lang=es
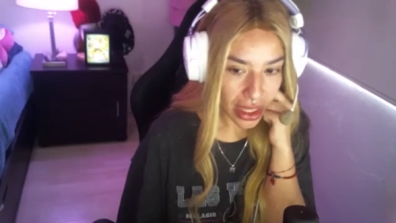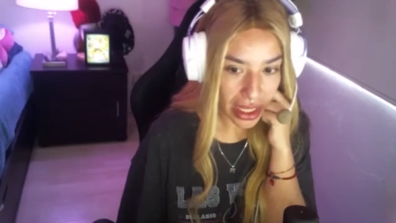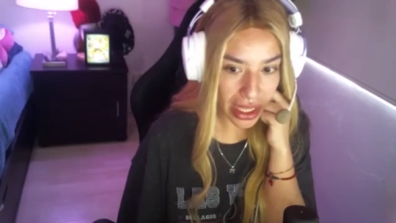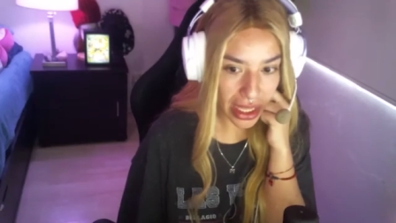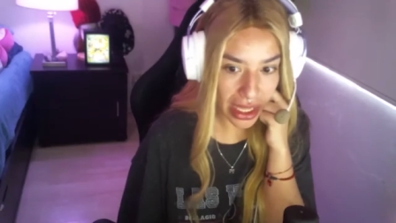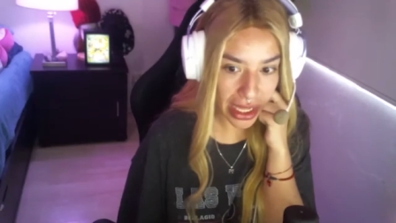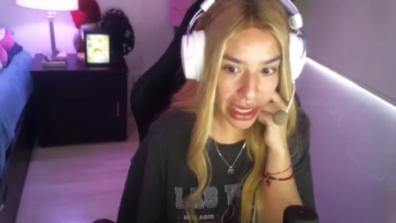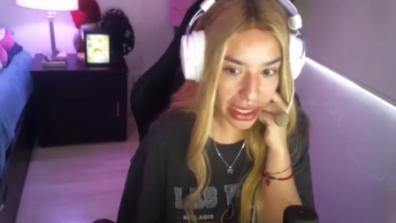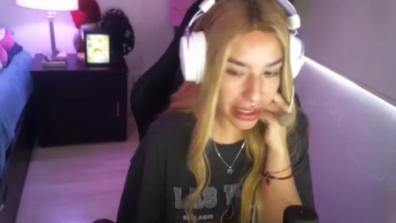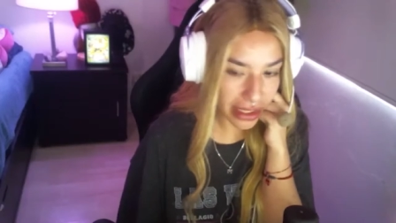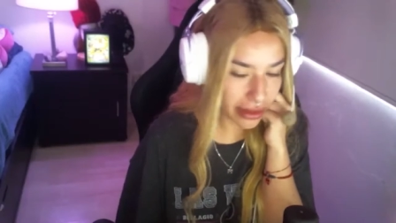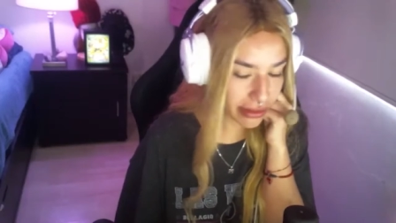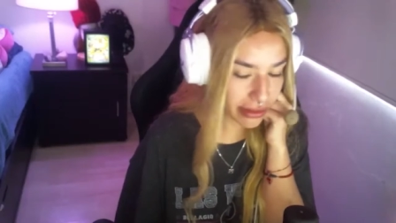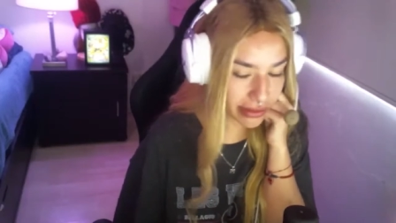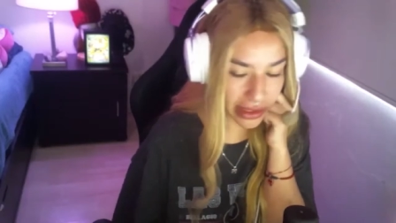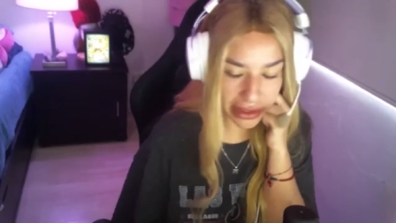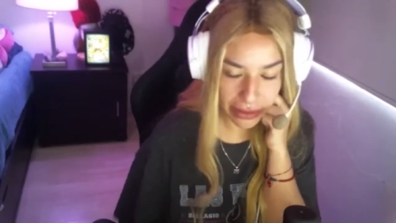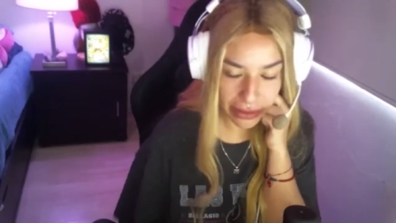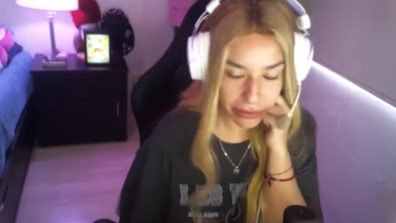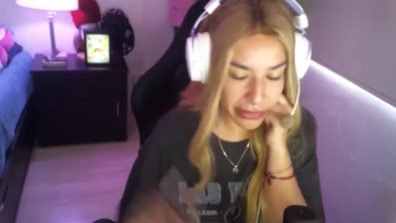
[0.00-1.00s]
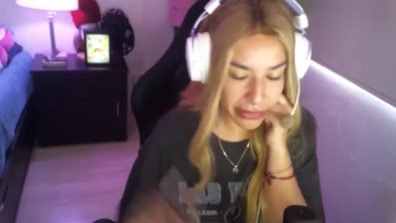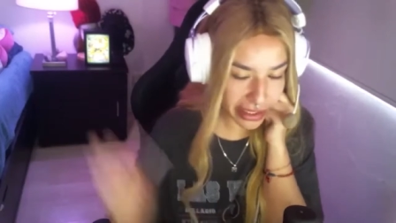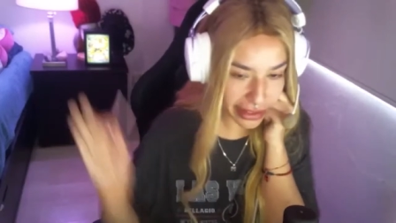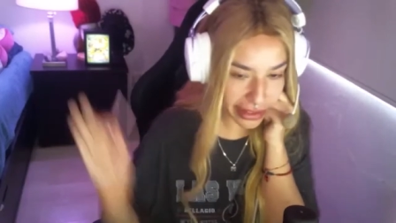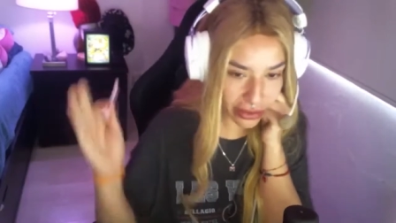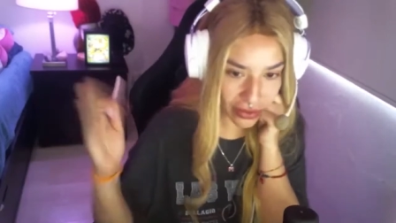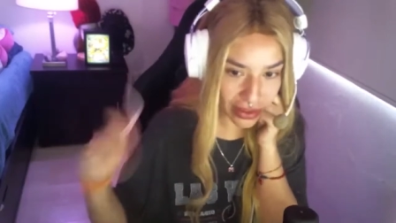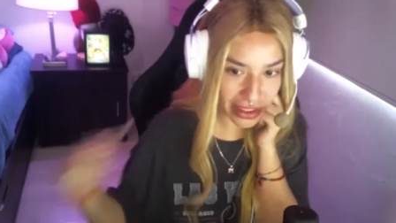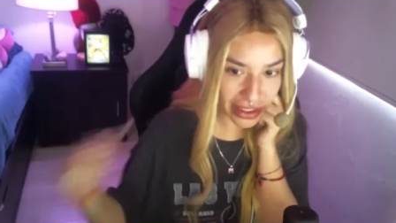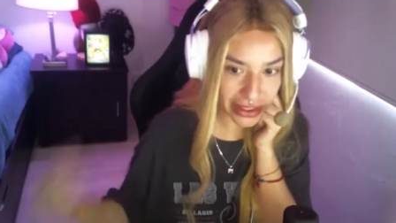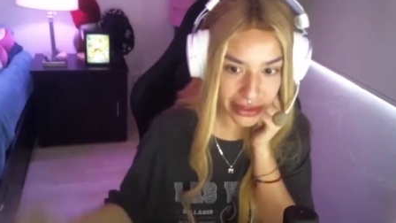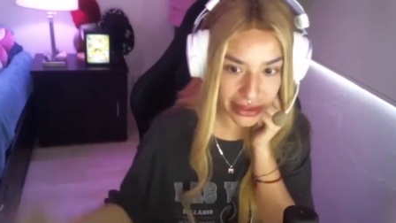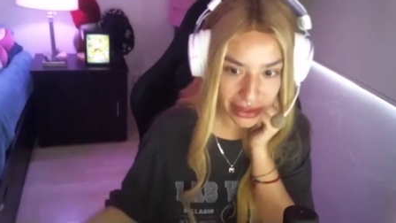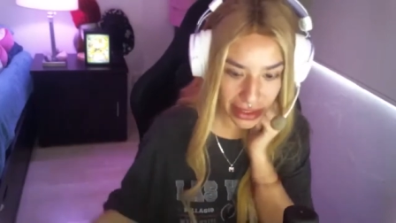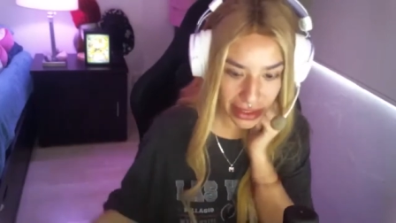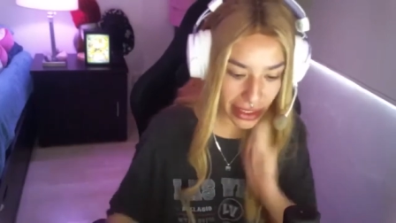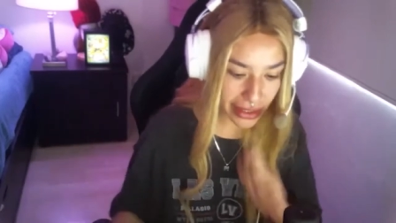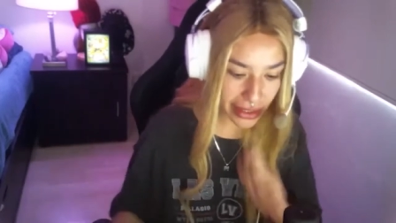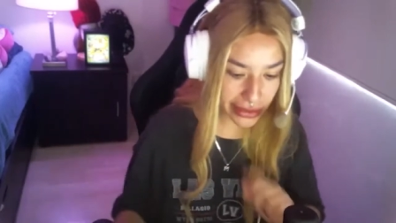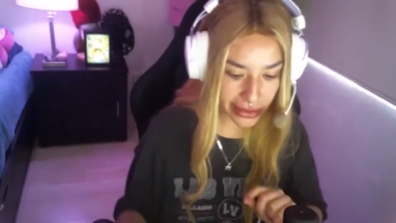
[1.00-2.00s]
El, el miércoles?
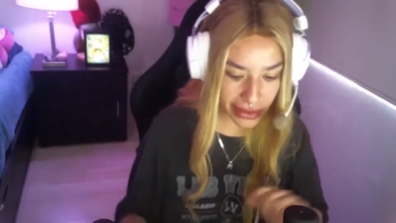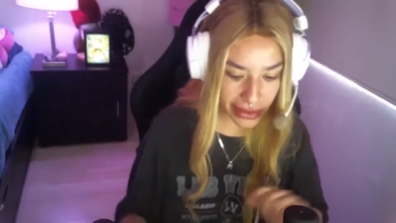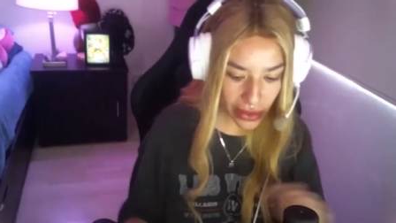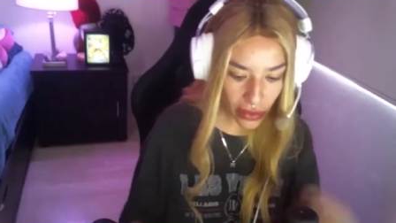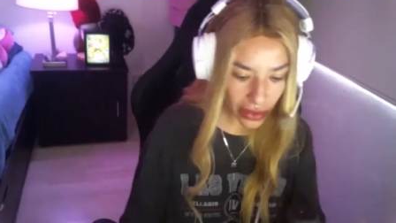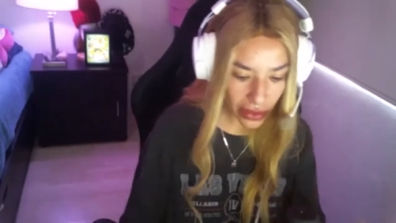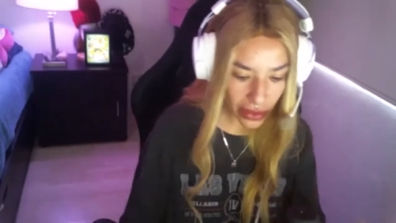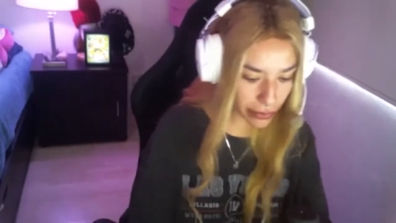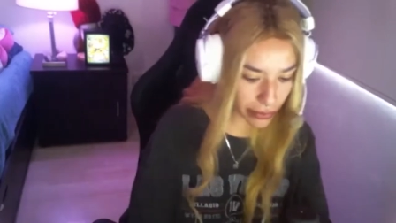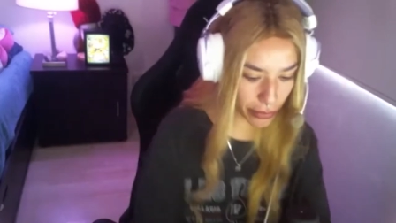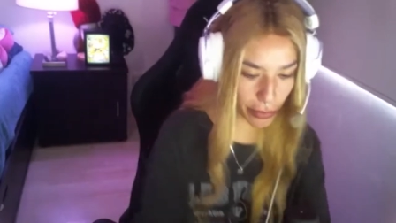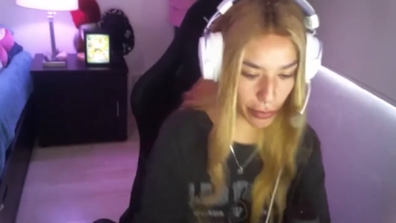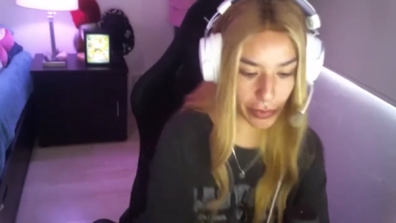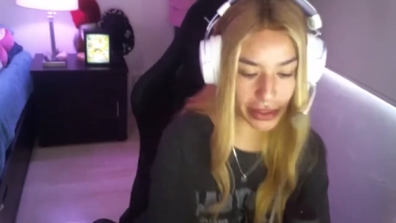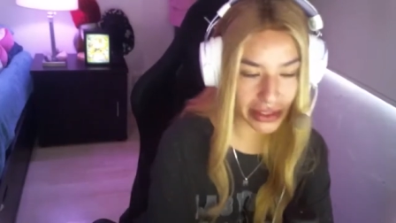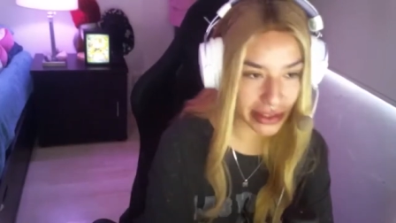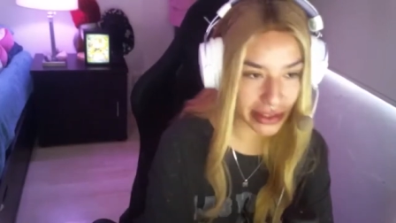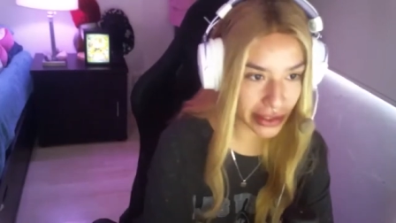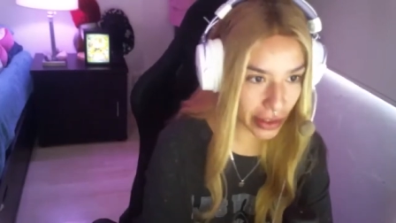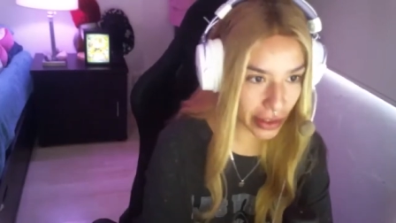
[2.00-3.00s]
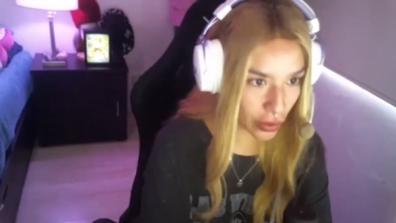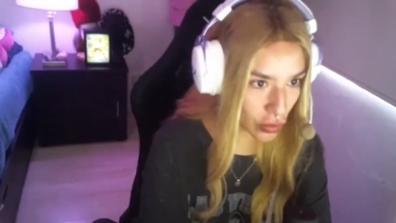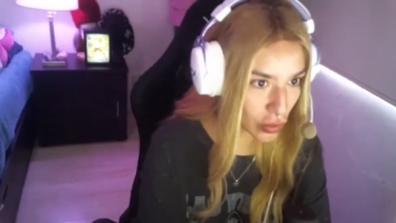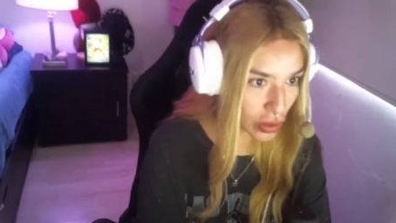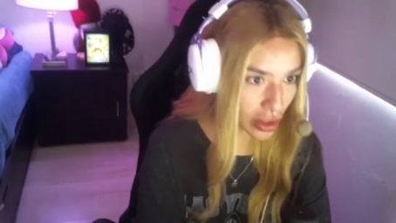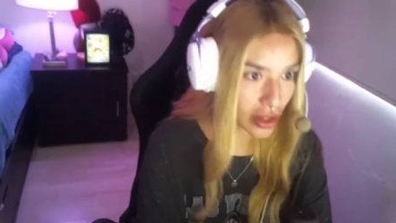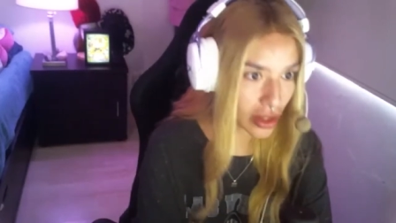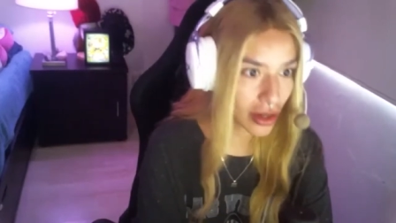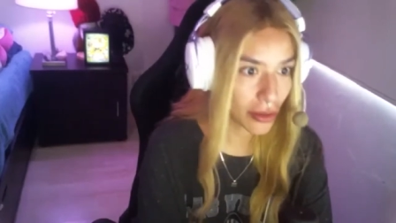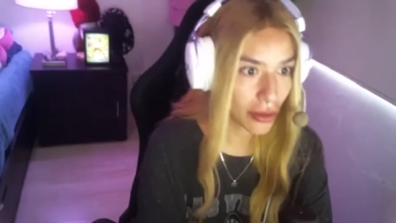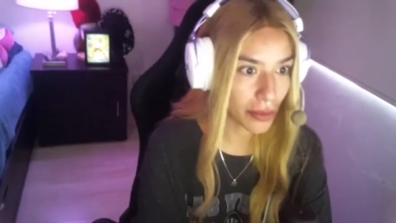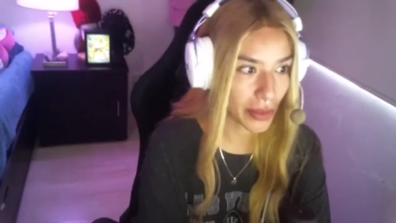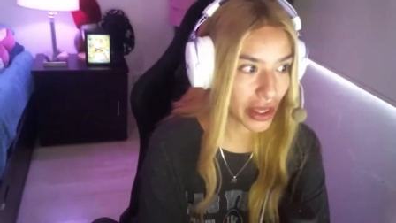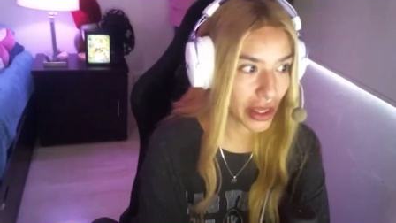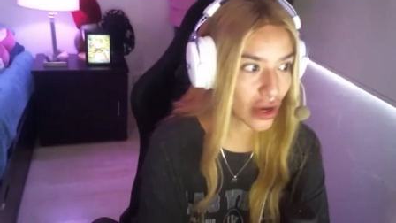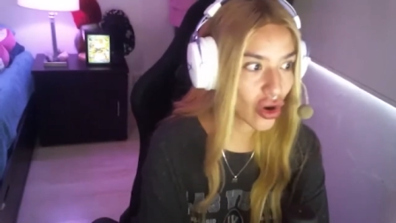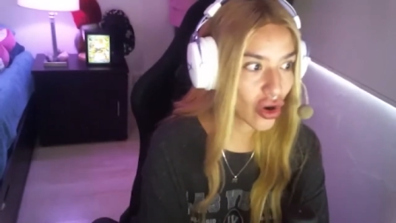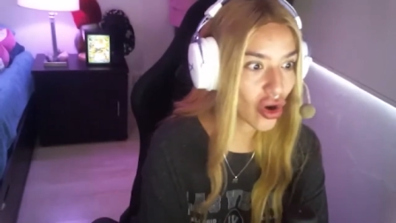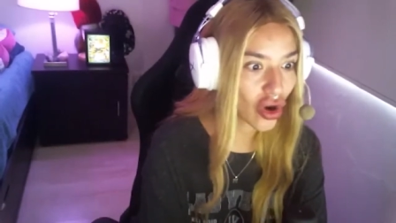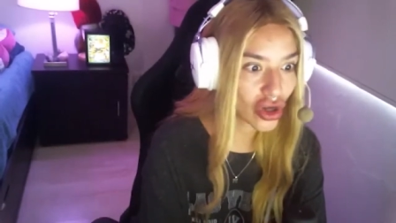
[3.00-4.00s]
Y le dije, sí, ok, me parece cool. Me
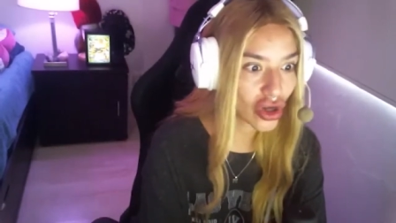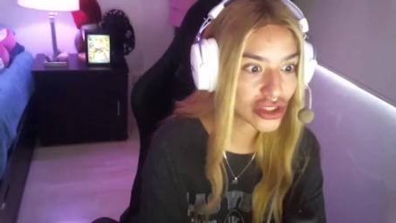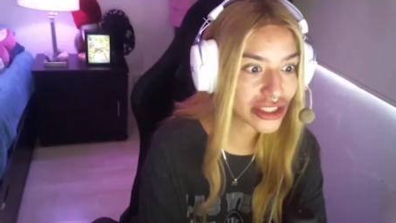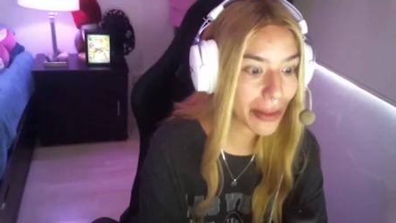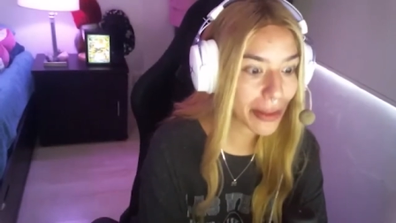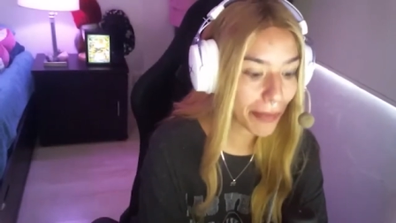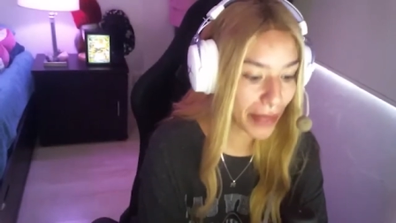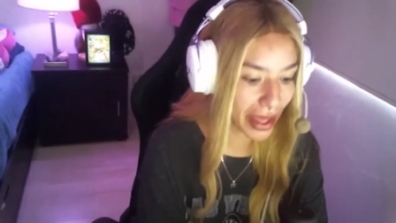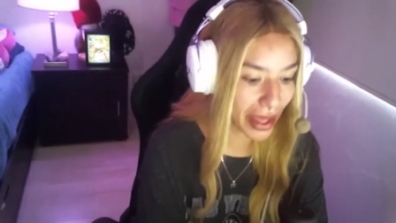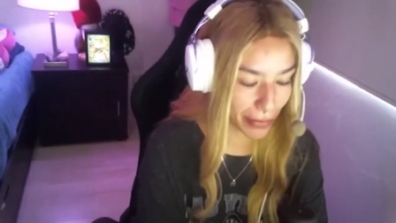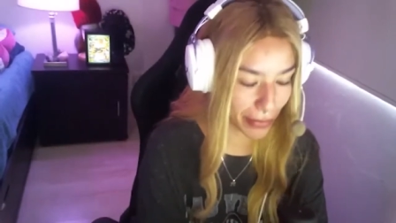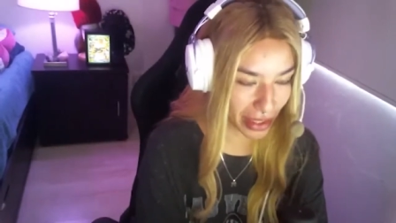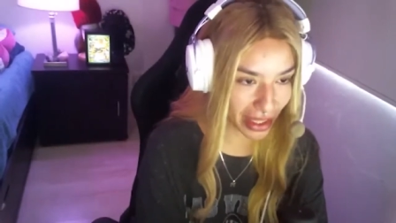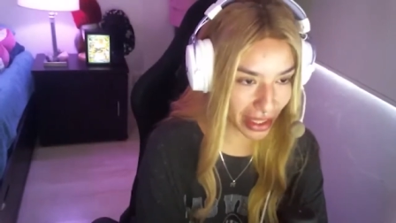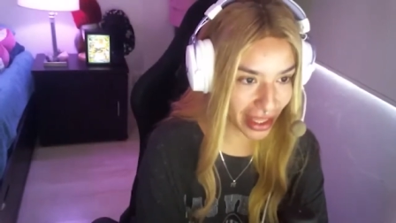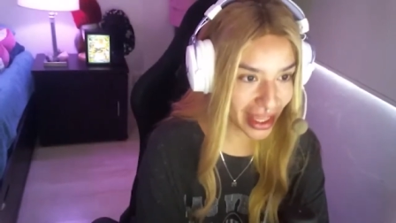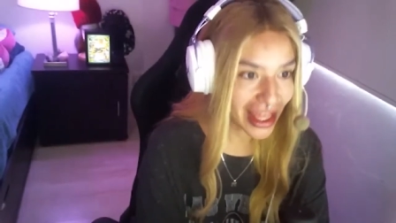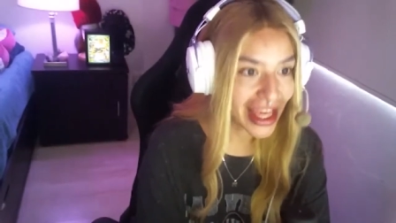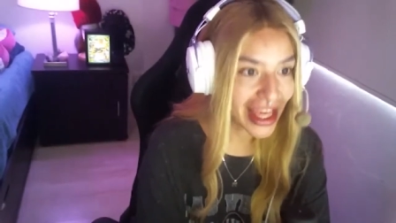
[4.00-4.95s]
dijo 11 p.m.